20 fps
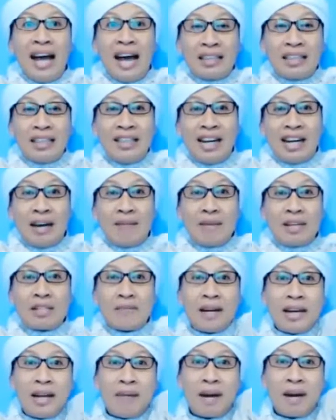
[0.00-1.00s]
Artinya kan
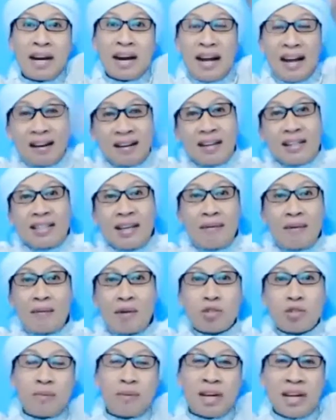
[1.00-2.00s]
masih banyak pendengarnya. Siapa
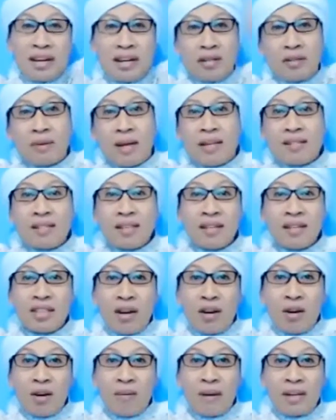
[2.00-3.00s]
yang baru meninggal tuh Pak
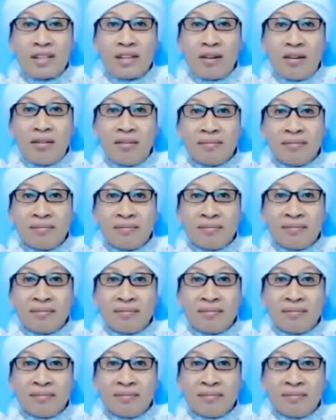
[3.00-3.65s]
Seno? Pak Seno.